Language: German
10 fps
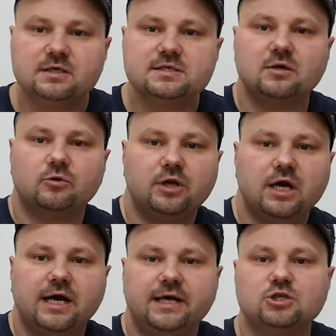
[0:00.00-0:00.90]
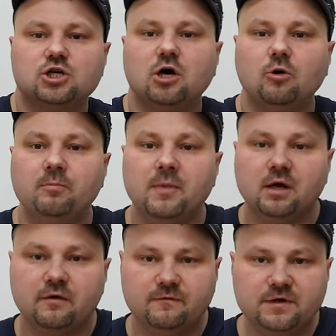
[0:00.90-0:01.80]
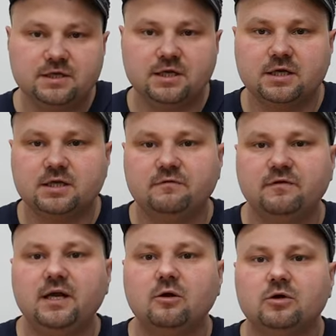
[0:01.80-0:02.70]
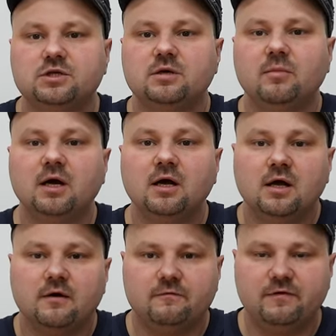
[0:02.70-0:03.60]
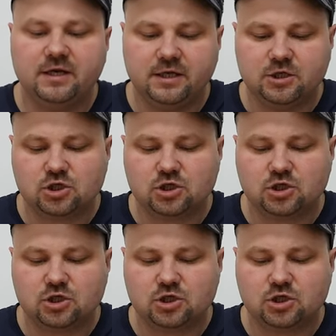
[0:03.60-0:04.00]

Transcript: diese hier unten einschrauben. Wichtig, ich empfehle euch immer, wenn ihr die